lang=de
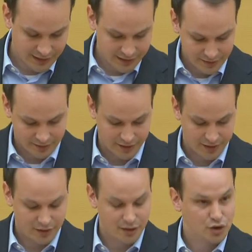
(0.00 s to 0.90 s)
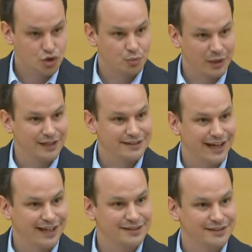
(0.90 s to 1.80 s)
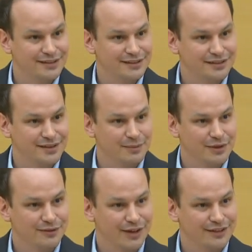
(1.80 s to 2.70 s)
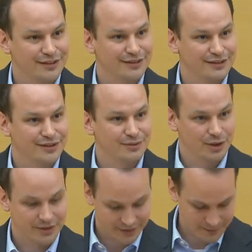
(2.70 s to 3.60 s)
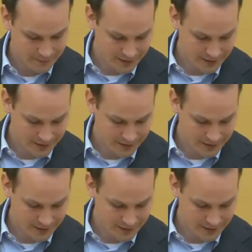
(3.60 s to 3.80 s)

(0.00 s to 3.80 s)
Diese späte Einsicht im wahrsten Sinne des Wortes.